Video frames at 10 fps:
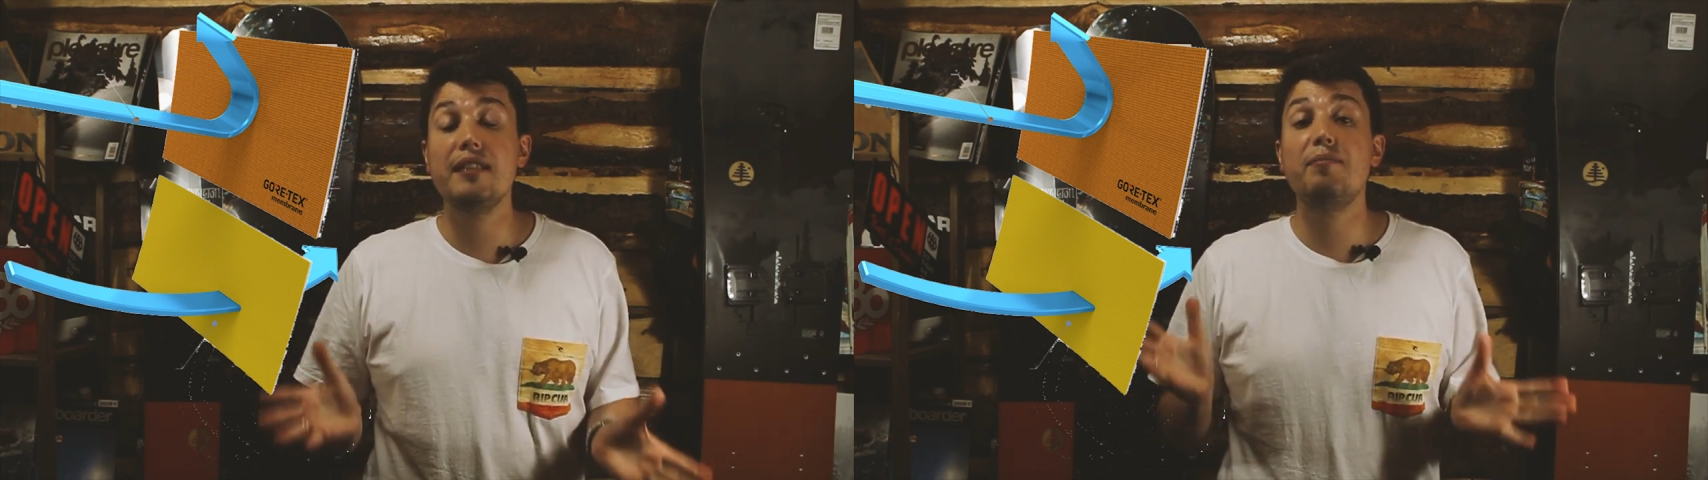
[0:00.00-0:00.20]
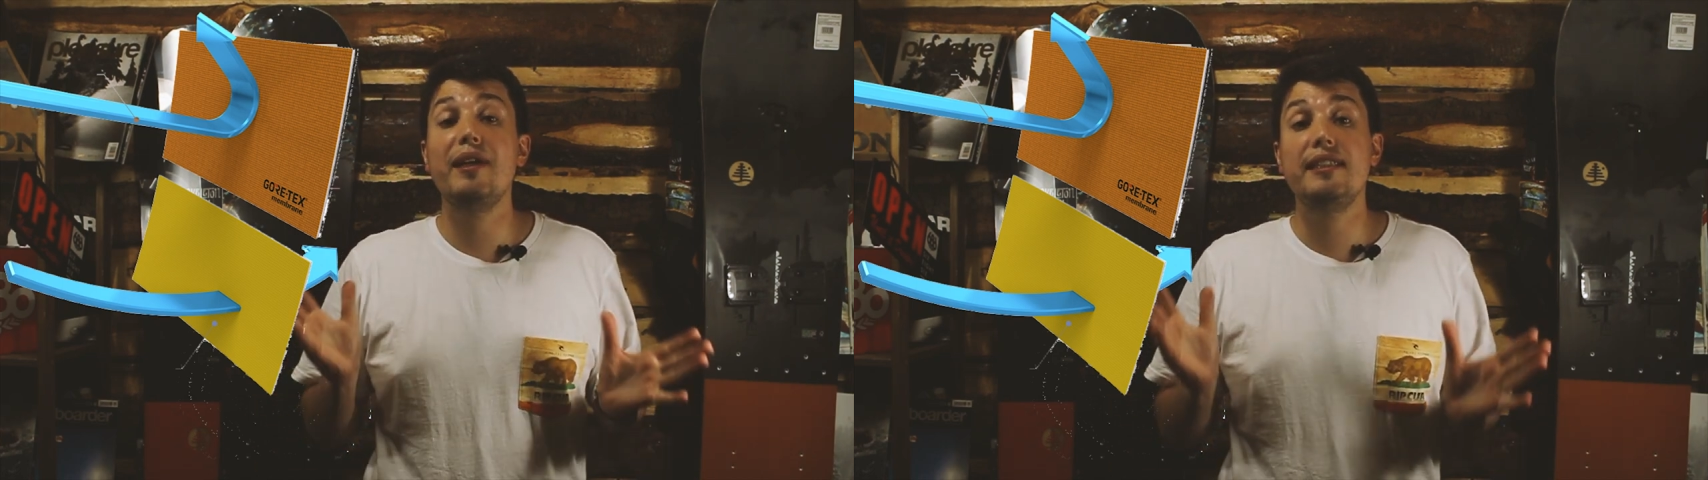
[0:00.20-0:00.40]

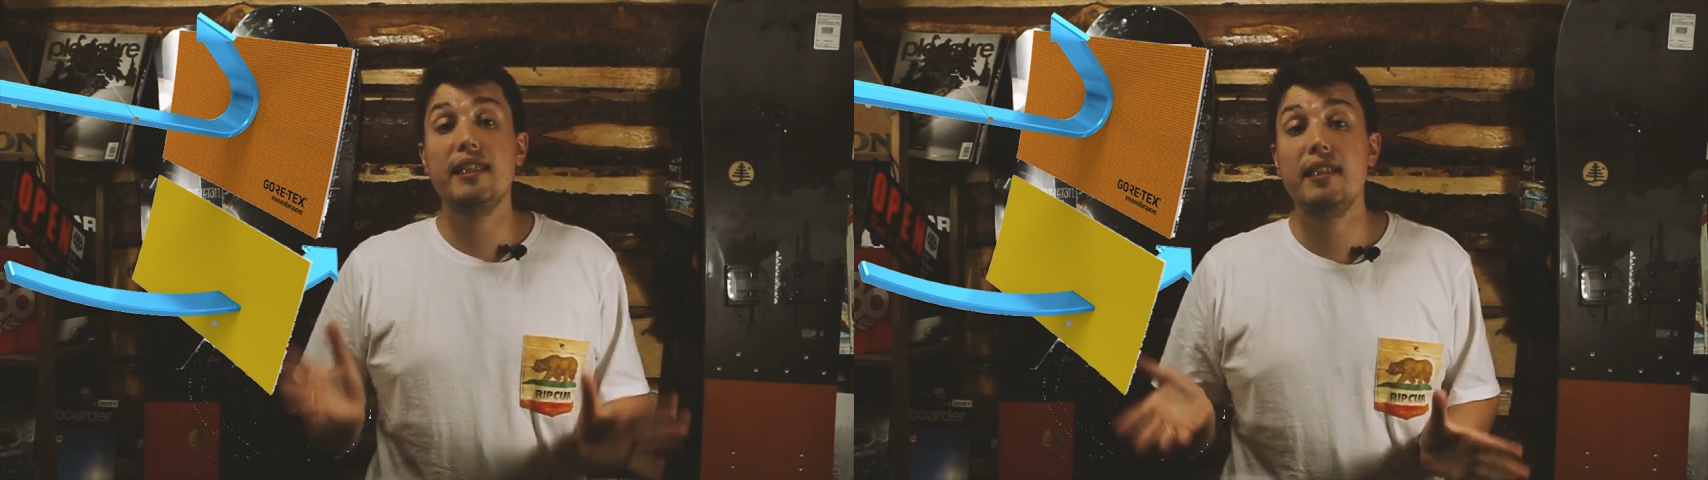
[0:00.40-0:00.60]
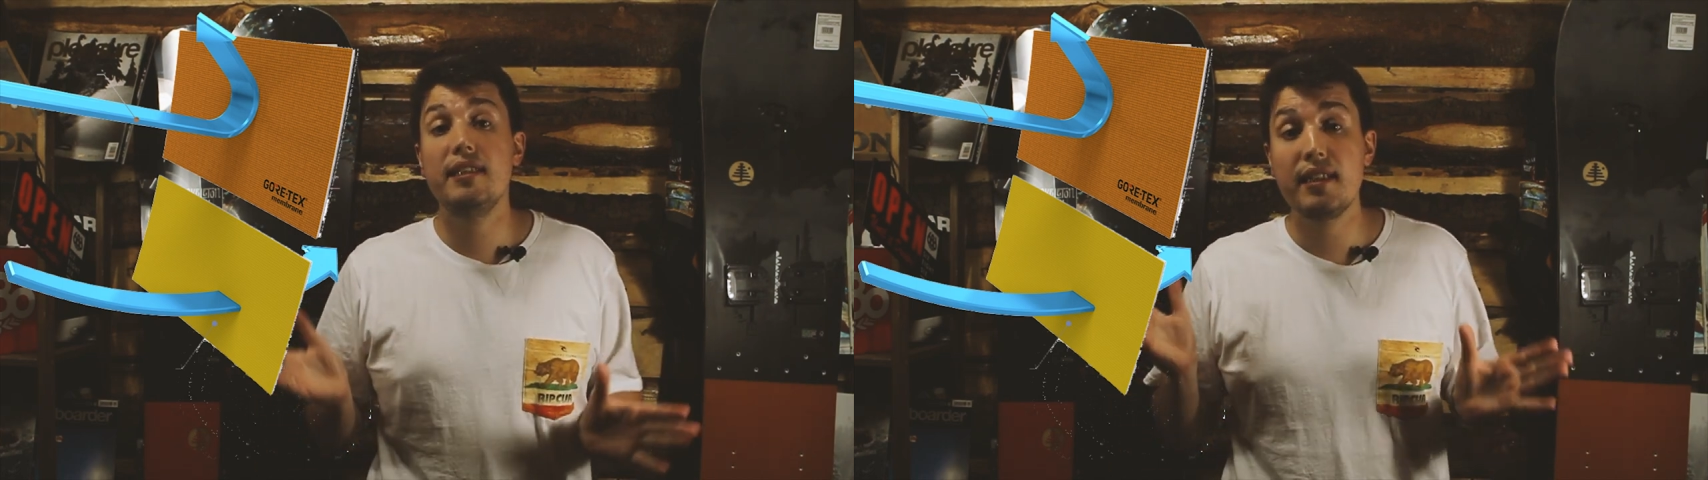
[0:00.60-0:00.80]

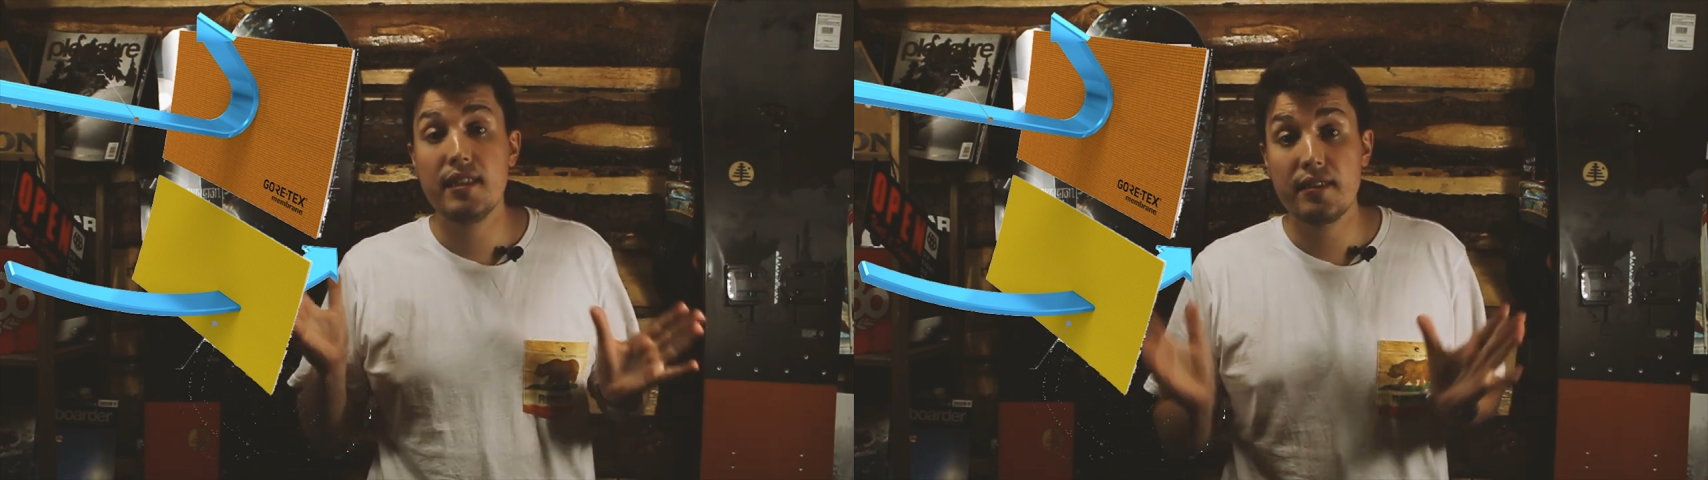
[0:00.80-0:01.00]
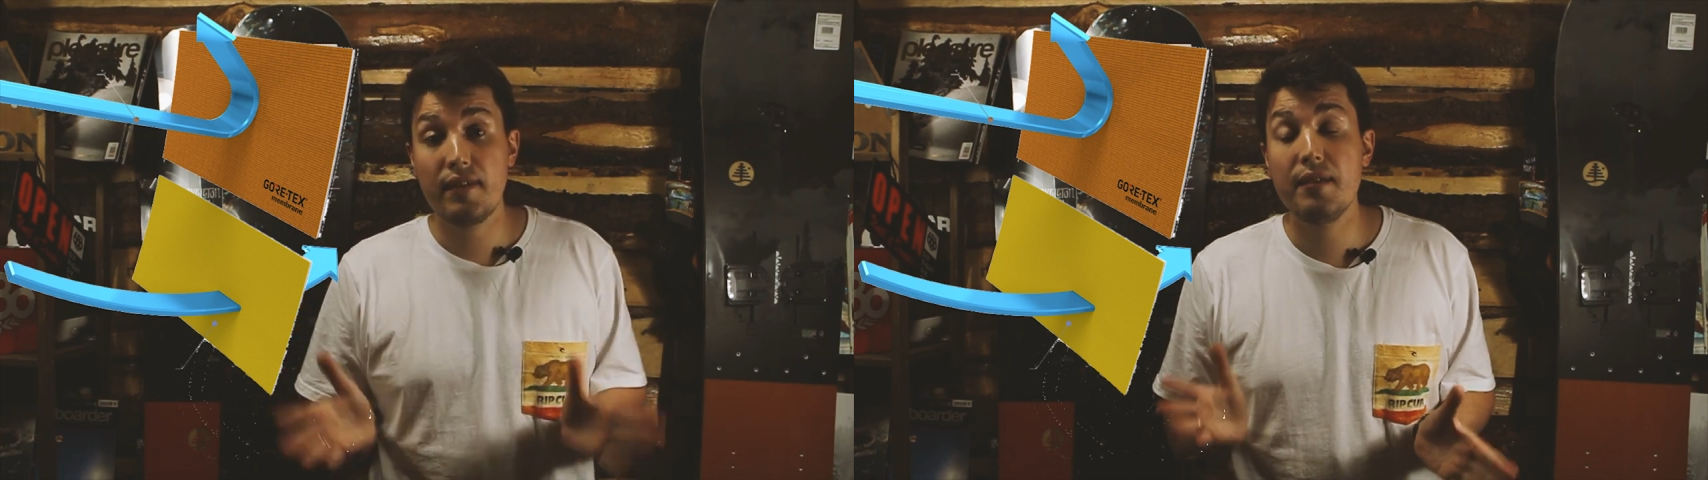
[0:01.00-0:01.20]
потери так
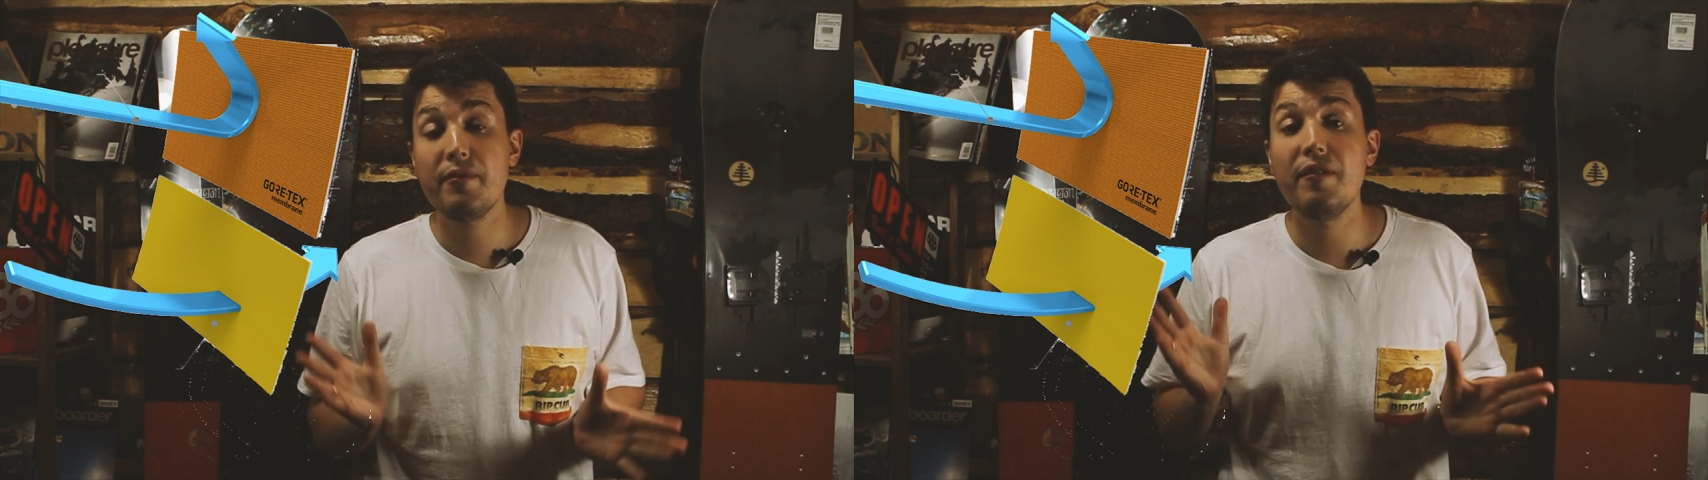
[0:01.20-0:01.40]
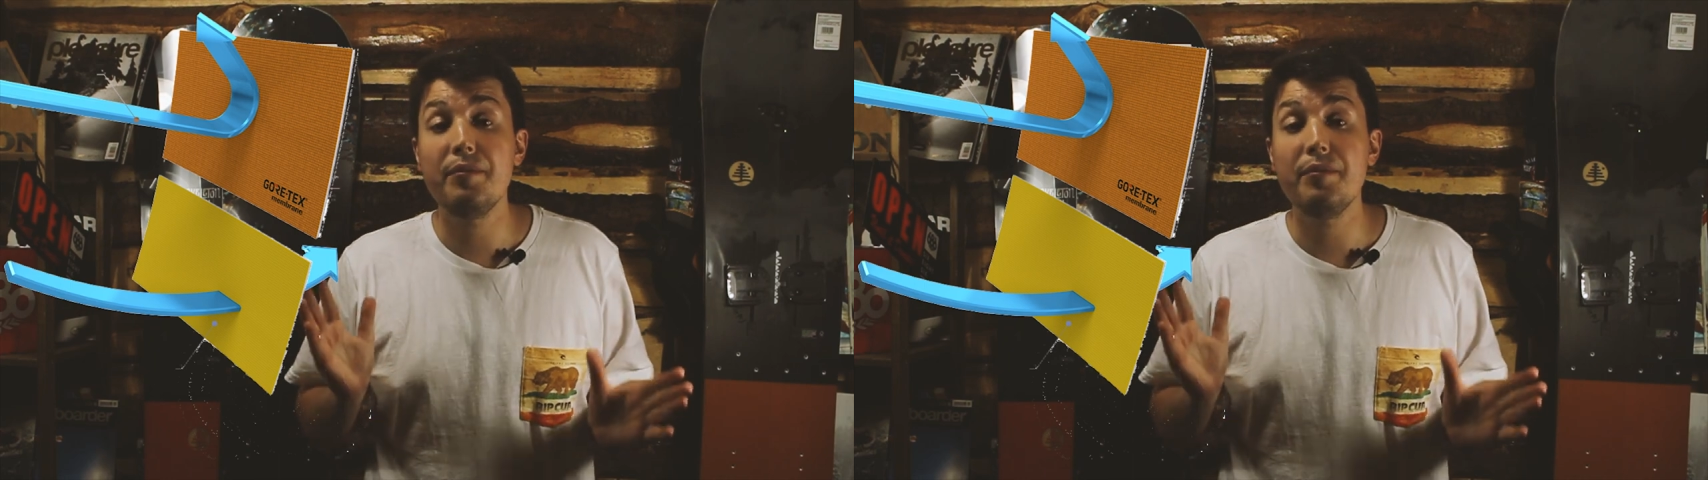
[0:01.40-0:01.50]
называемого